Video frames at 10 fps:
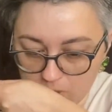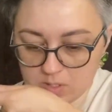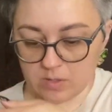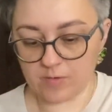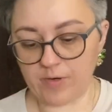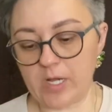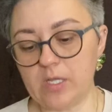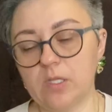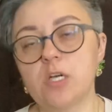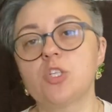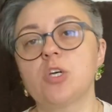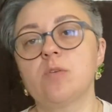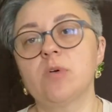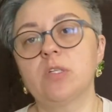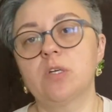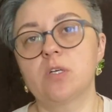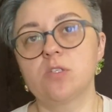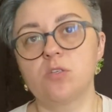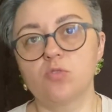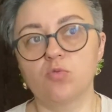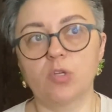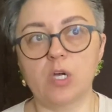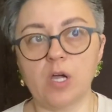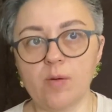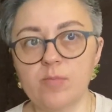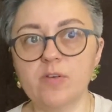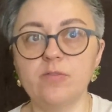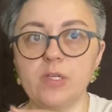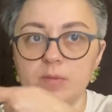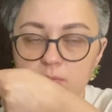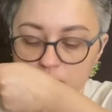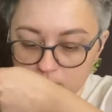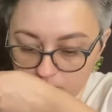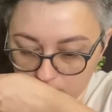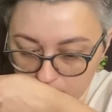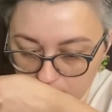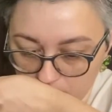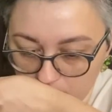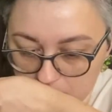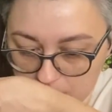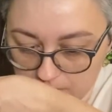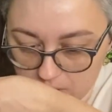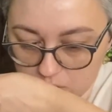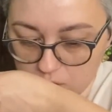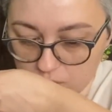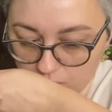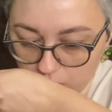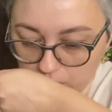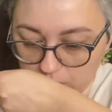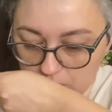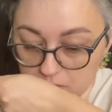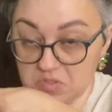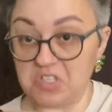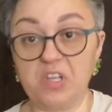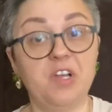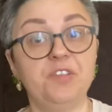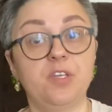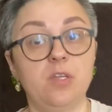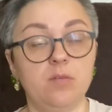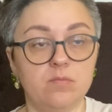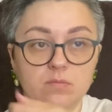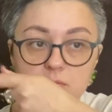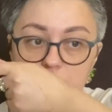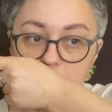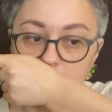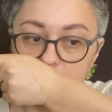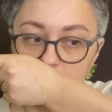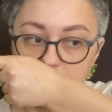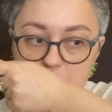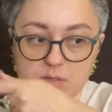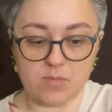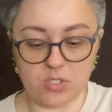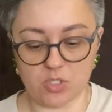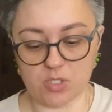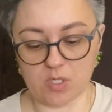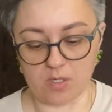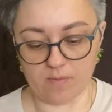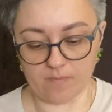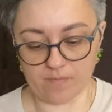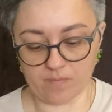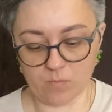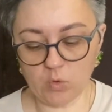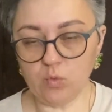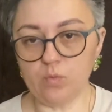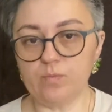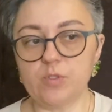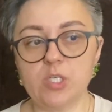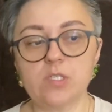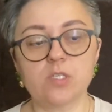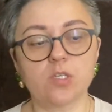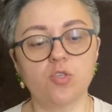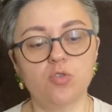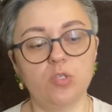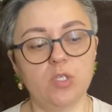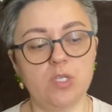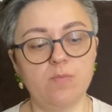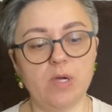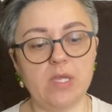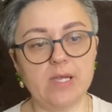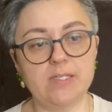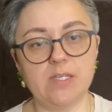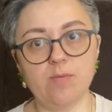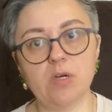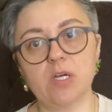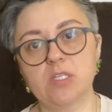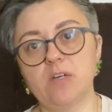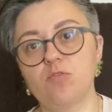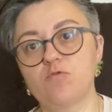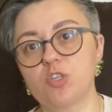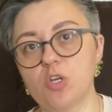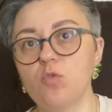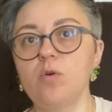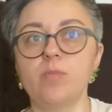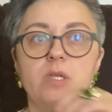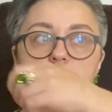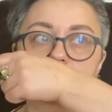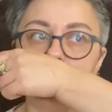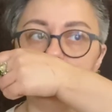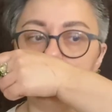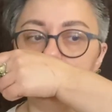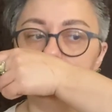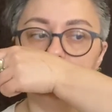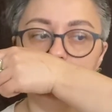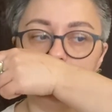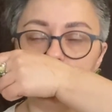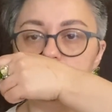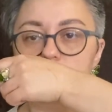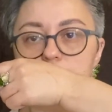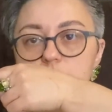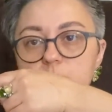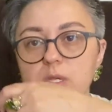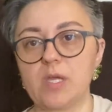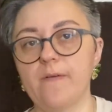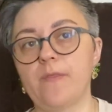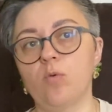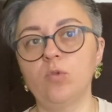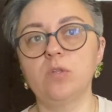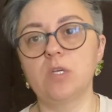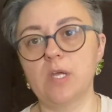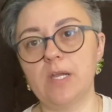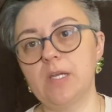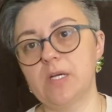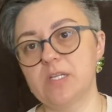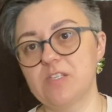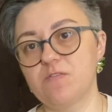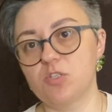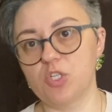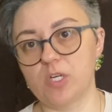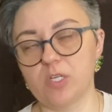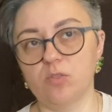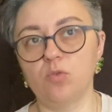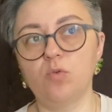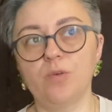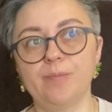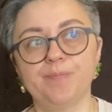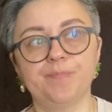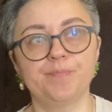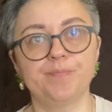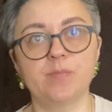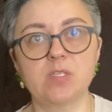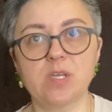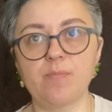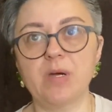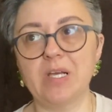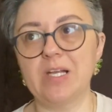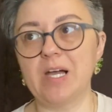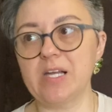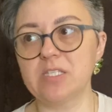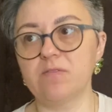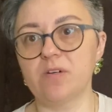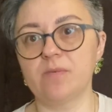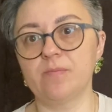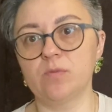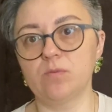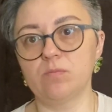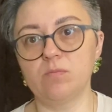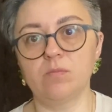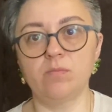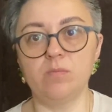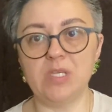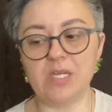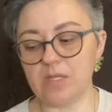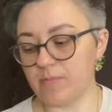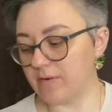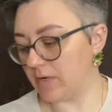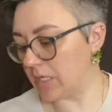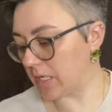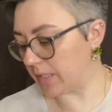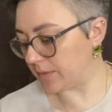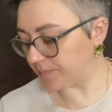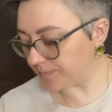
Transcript: на фраге также аромат характеризует как амбровый, свежий, животный, сладкий, бальзамический. Ну, честно скажу, это не моя тема, хотя вот в жару обонять его очень даже приятно, он реально освежает. Но запах лекарства меня не привлекает.